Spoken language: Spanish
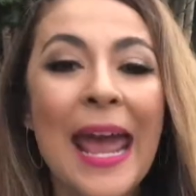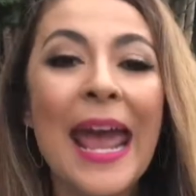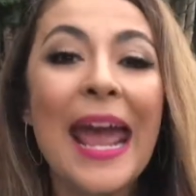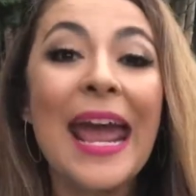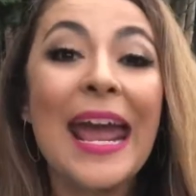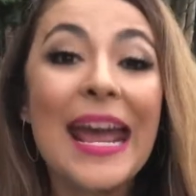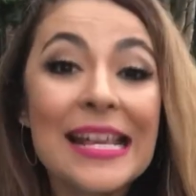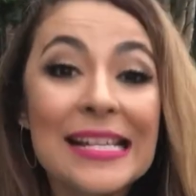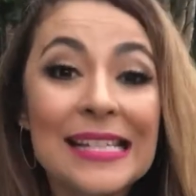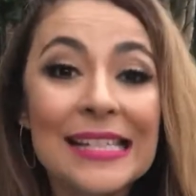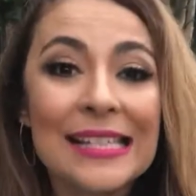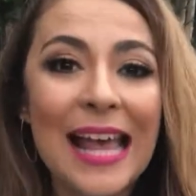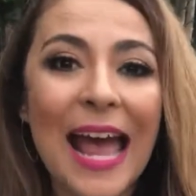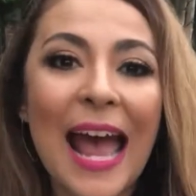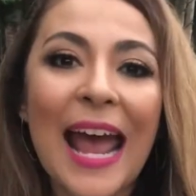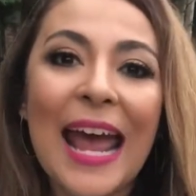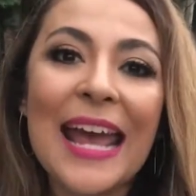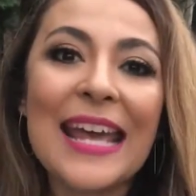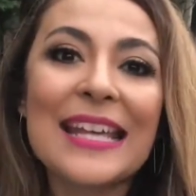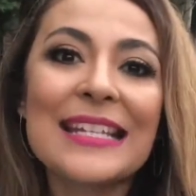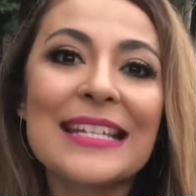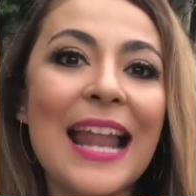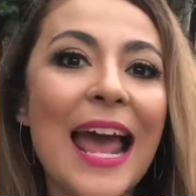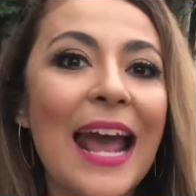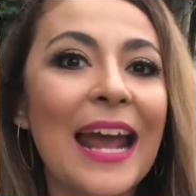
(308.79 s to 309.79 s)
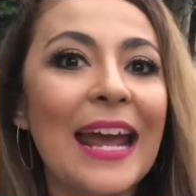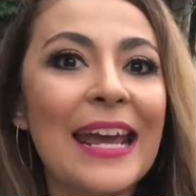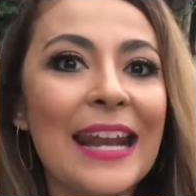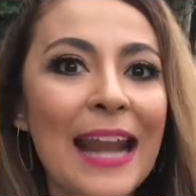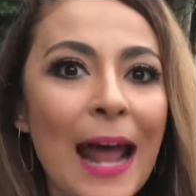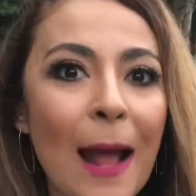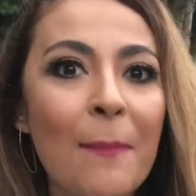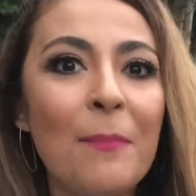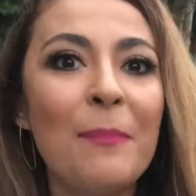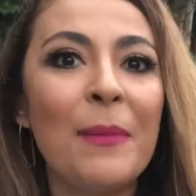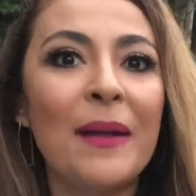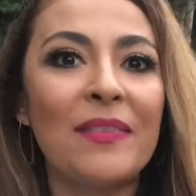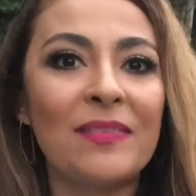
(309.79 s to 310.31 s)
Esa es la
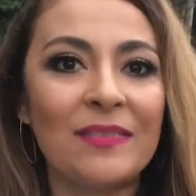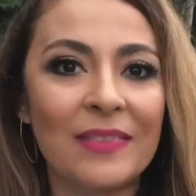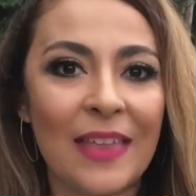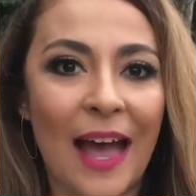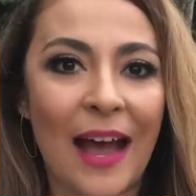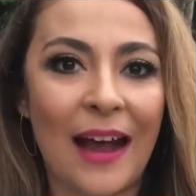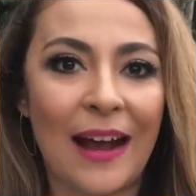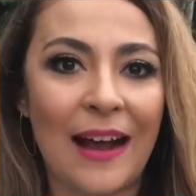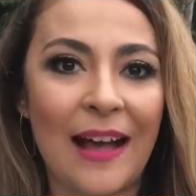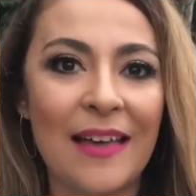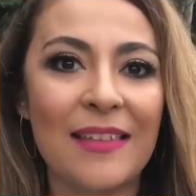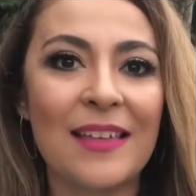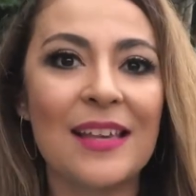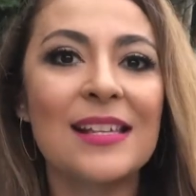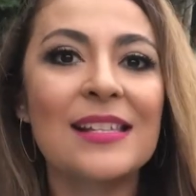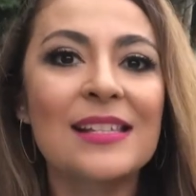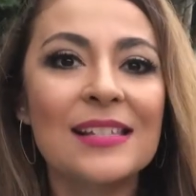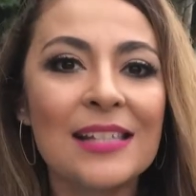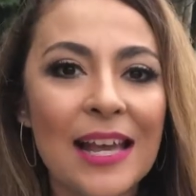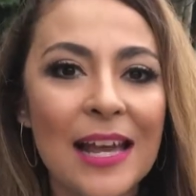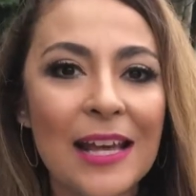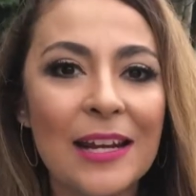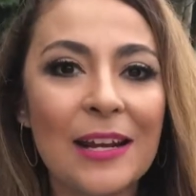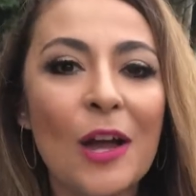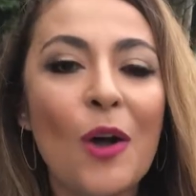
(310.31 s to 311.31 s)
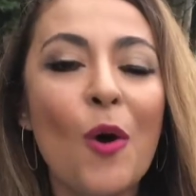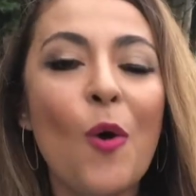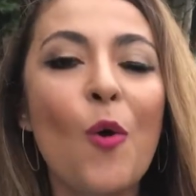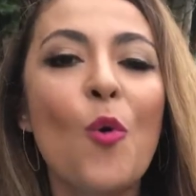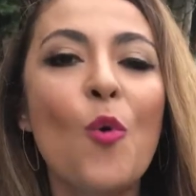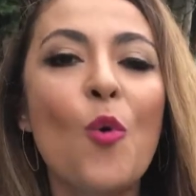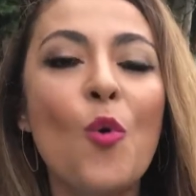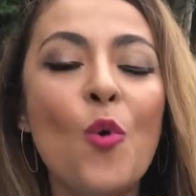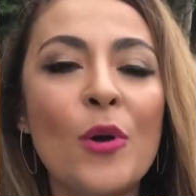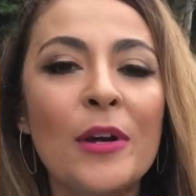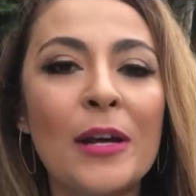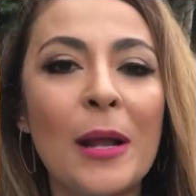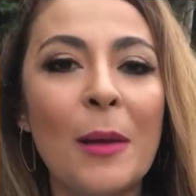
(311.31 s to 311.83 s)
gran ventaja de ser
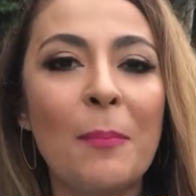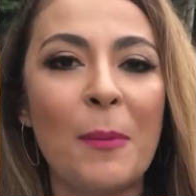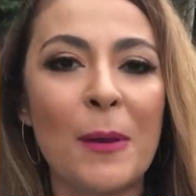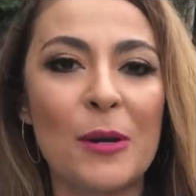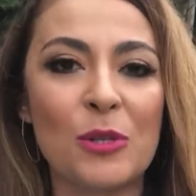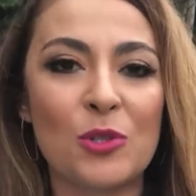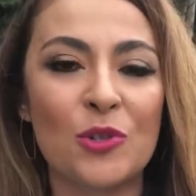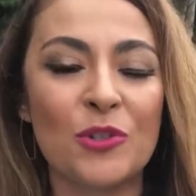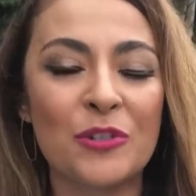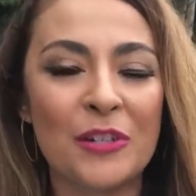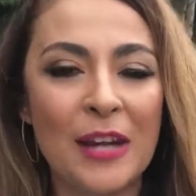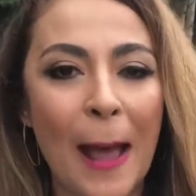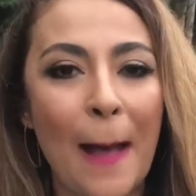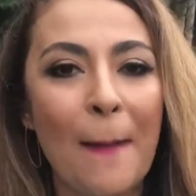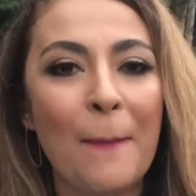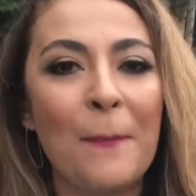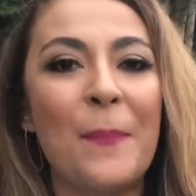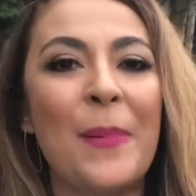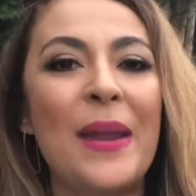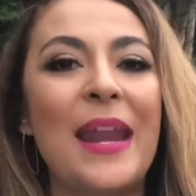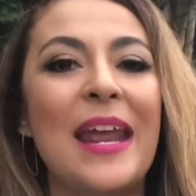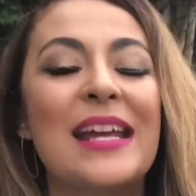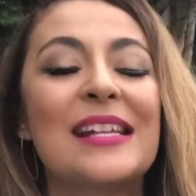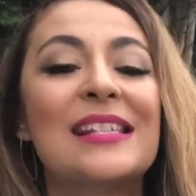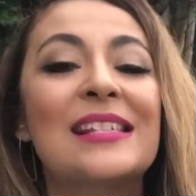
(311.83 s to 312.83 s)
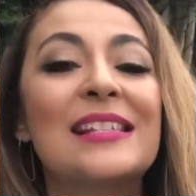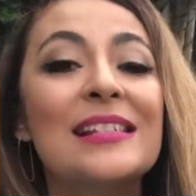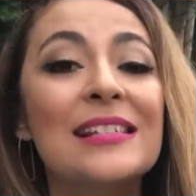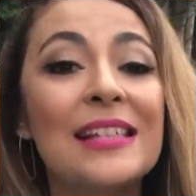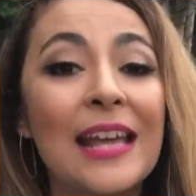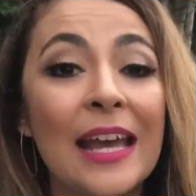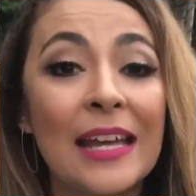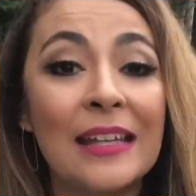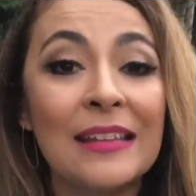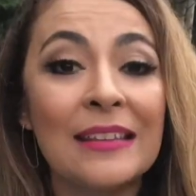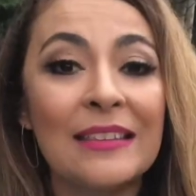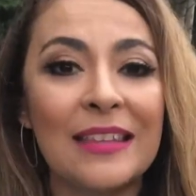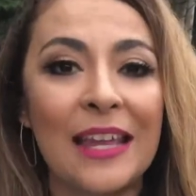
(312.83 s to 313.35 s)
una persona
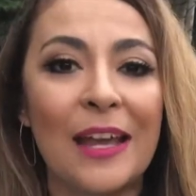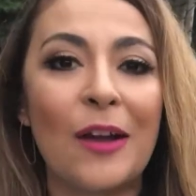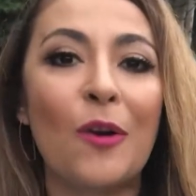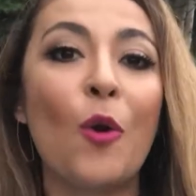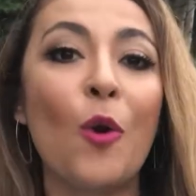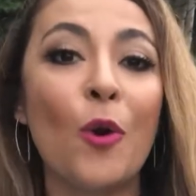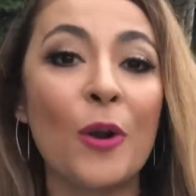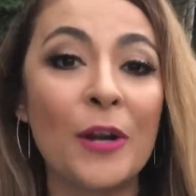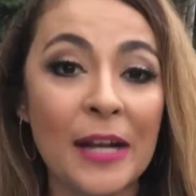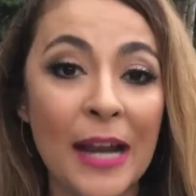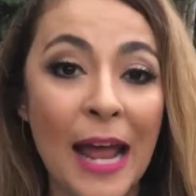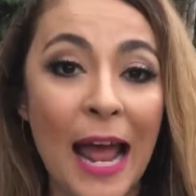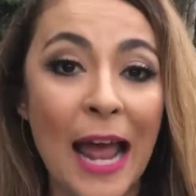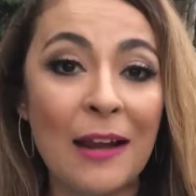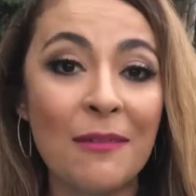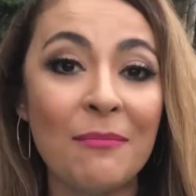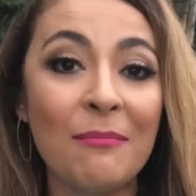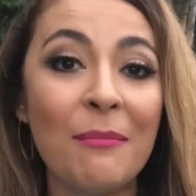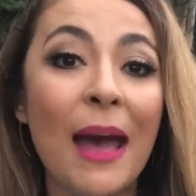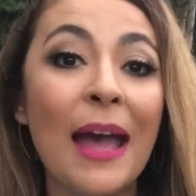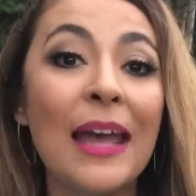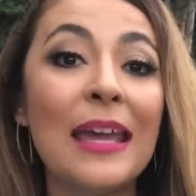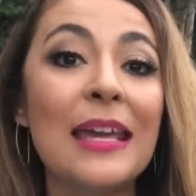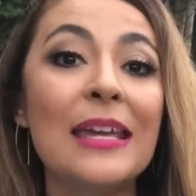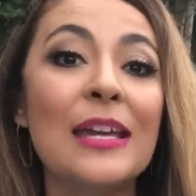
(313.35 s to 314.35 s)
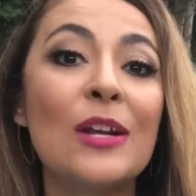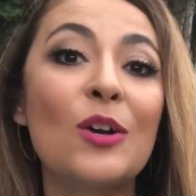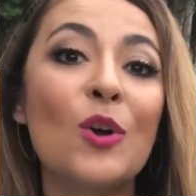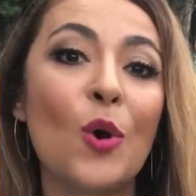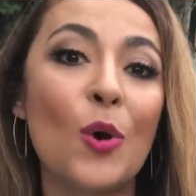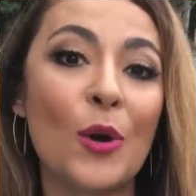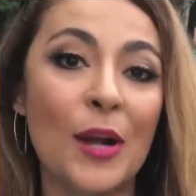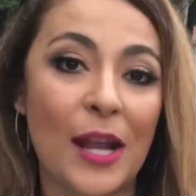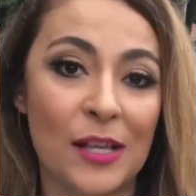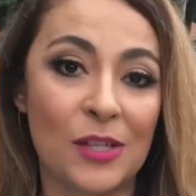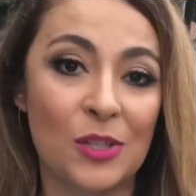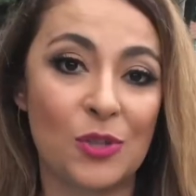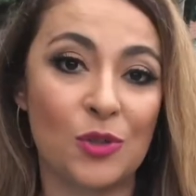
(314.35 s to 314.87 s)
presente con alma y
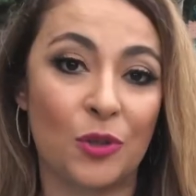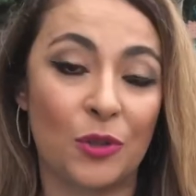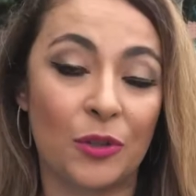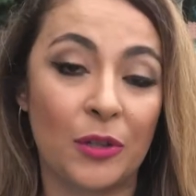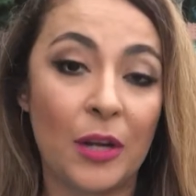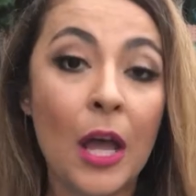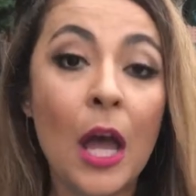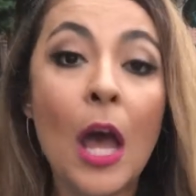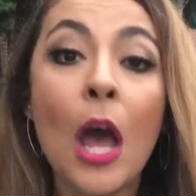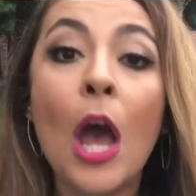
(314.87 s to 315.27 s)
corazón.